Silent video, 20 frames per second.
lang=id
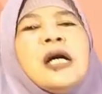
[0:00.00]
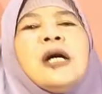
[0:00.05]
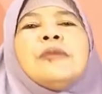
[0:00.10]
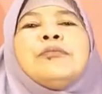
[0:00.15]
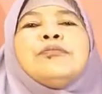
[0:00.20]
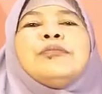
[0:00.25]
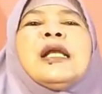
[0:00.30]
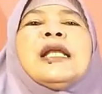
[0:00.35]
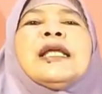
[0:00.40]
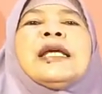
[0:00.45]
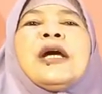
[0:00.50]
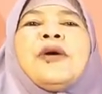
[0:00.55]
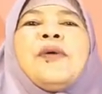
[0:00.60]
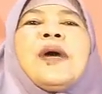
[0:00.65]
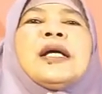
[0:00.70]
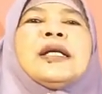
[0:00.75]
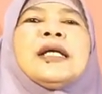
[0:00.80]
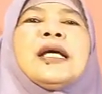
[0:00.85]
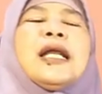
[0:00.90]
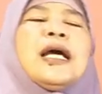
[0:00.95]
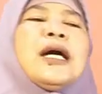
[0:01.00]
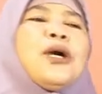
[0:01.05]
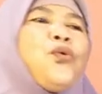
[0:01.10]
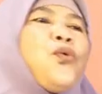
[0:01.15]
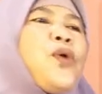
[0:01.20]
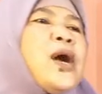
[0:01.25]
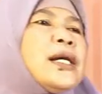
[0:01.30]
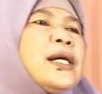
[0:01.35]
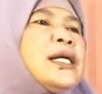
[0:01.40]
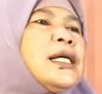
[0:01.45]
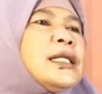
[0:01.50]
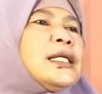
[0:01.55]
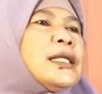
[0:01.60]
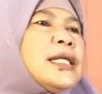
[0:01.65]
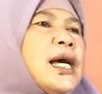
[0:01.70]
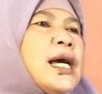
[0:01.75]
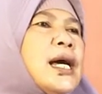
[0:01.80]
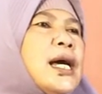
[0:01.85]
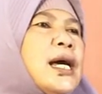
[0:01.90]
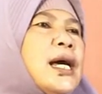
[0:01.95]
Beliau adalah
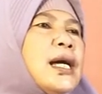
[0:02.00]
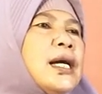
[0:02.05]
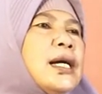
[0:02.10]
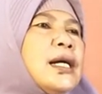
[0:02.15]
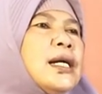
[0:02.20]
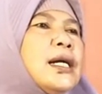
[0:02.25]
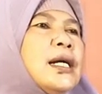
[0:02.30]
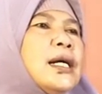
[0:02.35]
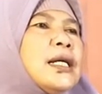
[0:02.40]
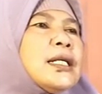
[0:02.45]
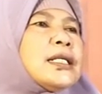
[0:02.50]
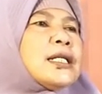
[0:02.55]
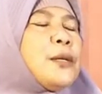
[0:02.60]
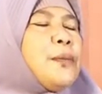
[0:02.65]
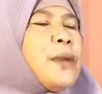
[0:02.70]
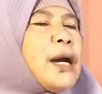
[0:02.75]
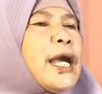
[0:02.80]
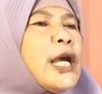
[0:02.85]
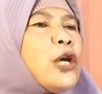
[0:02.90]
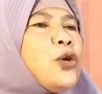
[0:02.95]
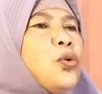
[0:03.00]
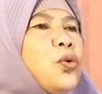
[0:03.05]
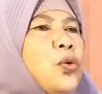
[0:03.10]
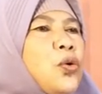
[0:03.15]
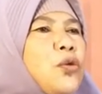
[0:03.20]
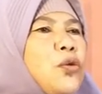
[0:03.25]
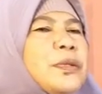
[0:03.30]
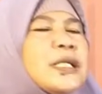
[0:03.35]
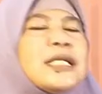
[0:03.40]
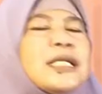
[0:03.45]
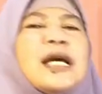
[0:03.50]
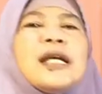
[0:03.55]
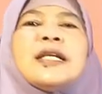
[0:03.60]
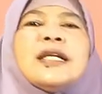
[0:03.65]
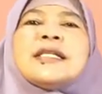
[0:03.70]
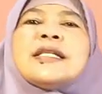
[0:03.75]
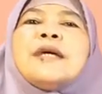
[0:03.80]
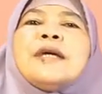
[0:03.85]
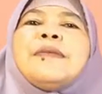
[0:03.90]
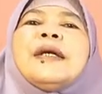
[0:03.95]
wanita sebagai guru besar di
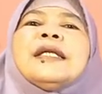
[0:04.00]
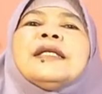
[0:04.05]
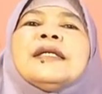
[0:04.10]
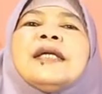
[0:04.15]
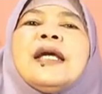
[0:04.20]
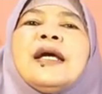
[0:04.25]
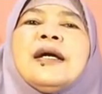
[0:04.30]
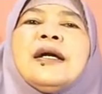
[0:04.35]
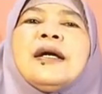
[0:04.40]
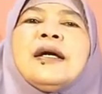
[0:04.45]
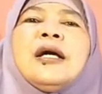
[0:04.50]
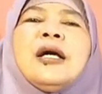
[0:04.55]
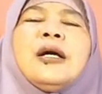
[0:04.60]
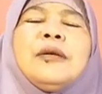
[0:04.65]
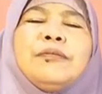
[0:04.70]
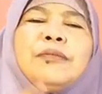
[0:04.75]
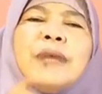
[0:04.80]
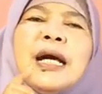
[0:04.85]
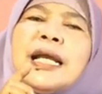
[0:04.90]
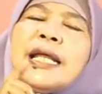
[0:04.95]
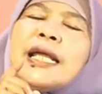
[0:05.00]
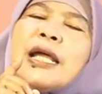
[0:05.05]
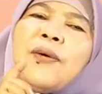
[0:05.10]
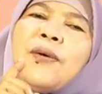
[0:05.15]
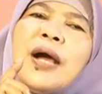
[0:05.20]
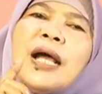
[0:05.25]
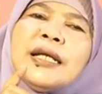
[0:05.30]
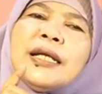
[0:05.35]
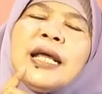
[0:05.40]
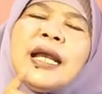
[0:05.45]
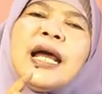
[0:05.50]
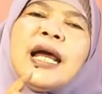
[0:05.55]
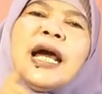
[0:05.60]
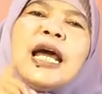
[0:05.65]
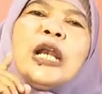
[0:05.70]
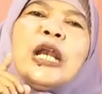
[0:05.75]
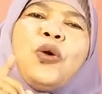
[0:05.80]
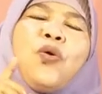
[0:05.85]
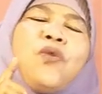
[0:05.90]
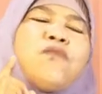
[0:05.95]
zamannya. Beliau adalah
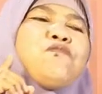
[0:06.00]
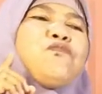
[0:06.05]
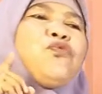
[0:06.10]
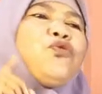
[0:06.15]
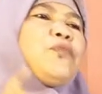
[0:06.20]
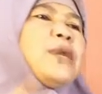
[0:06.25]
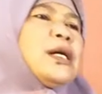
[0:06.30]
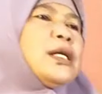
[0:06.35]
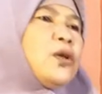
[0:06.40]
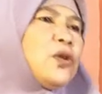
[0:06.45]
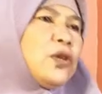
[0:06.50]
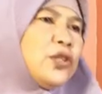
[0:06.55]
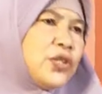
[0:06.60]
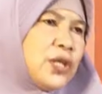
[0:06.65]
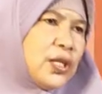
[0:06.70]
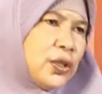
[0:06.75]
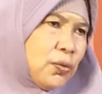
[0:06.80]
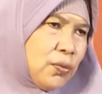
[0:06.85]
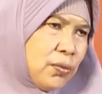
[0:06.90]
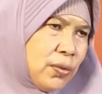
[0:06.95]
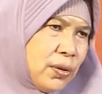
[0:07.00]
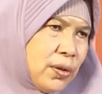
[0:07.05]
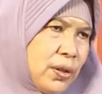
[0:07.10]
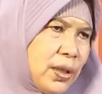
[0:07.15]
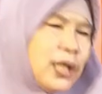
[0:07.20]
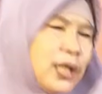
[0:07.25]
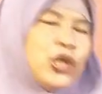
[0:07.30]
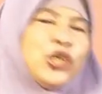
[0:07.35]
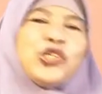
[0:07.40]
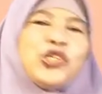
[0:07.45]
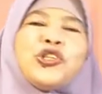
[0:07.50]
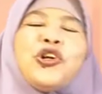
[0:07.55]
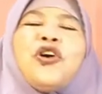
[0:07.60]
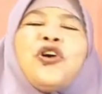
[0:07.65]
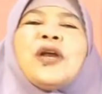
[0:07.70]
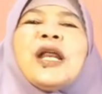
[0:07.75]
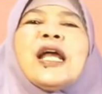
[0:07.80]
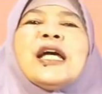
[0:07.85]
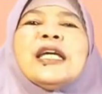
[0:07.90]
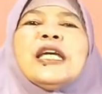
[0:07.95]
al-ummu madrasatun,
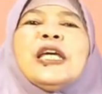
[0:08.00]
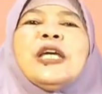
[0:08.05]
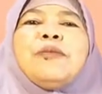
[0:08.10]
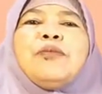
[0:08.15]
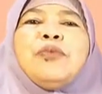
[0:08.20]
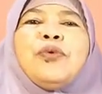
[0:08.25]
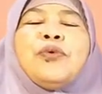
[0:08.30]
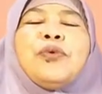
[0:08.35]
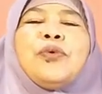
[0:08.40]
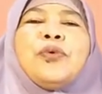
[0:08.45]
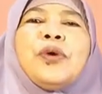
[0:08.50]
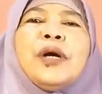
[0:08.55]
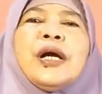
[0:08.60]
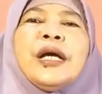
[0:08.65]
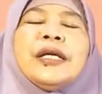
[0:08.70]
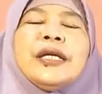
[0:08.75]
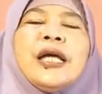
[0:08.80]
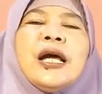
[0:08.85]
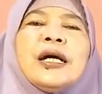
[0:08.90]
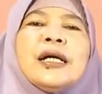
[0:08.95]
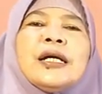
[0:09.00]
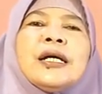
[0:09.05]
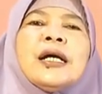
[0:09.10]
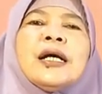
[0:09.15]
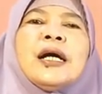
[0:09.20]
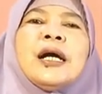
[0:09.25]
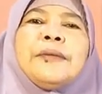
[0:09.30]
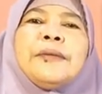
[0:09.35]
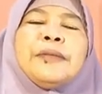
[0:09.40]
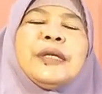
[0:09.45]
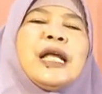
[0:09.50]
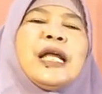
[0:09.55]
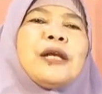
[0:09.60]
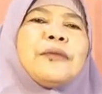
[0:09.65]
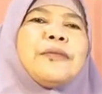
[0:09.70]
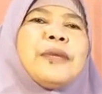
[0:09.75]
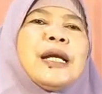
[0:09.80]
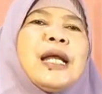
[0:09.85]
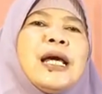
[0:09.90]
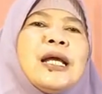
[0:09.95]
seorang ibu yang
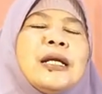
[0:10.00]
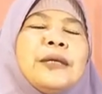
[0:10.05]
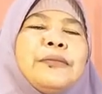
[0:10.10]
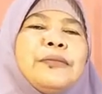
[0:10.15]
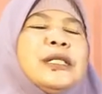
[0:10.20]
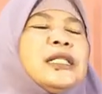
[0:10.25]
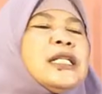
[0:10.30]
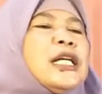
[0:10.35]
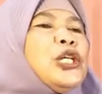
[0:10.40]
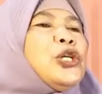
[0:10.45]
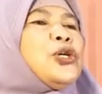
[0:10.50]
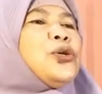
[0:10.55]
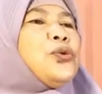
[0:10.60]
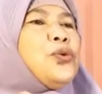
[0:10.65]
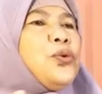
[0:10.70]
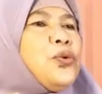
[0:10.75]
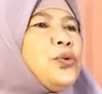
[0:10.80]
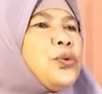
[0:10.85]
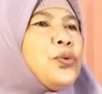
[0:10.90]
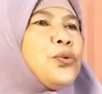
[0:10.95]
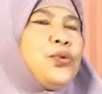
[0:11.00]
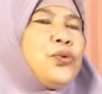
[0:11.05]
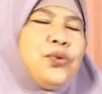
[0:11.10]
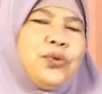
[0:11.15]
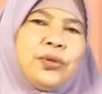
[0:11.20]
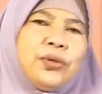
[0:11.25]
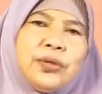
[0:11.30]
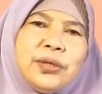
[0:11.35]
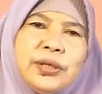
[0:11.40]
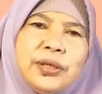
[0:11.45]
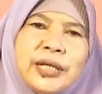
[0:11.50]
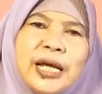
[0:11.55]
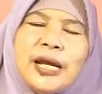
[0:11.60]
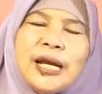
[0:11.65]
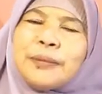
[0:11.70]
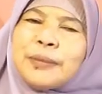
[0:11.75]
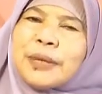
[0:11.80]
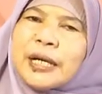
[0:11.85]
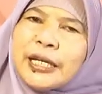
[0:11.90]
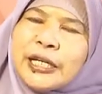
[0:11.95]
benar-benar menjadi guru
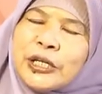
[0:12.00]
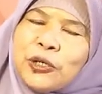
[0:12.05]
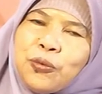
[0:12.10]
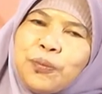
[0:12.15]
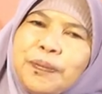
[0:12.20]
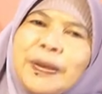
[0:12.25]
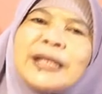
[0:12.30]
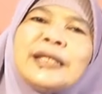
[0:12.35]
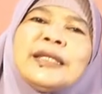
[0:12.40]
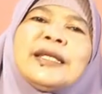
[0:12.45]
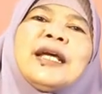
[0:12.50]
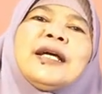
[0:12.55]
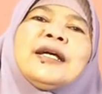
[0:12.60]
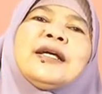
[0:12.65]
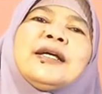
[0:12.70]
dalam kehidupannya